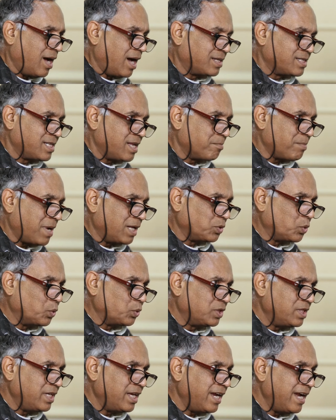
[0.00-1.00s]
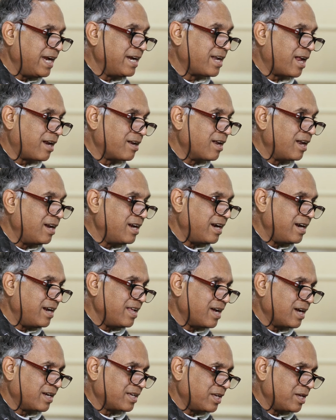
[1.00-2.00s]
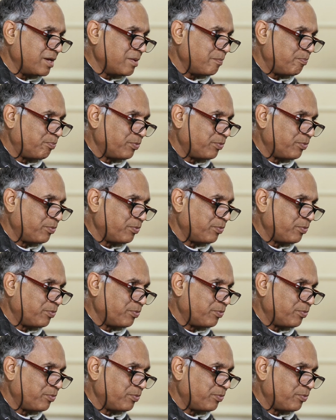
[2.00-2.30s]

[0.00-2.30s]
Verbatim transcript: अक्सर बात होती है इटरनल इंडिया की